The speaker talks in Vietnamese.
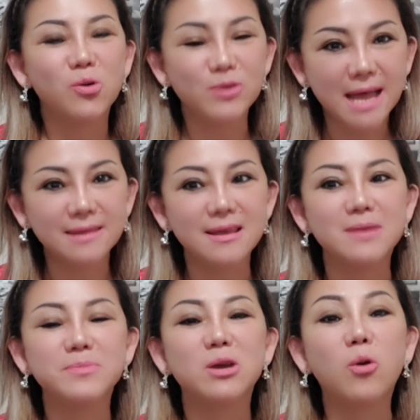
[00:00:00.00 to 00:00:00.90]
Cổ ra
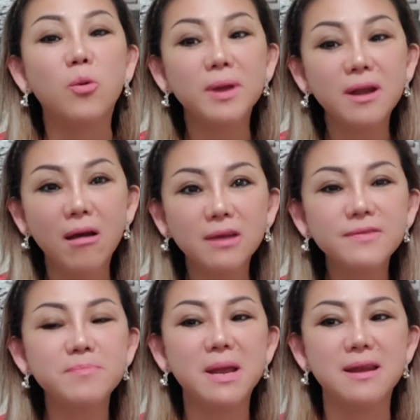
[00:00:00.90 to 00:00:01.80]
tiệm thì cổ mới nói
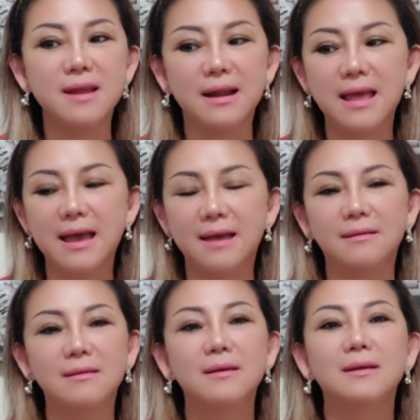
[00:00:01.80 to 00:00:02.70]
với mình rằng là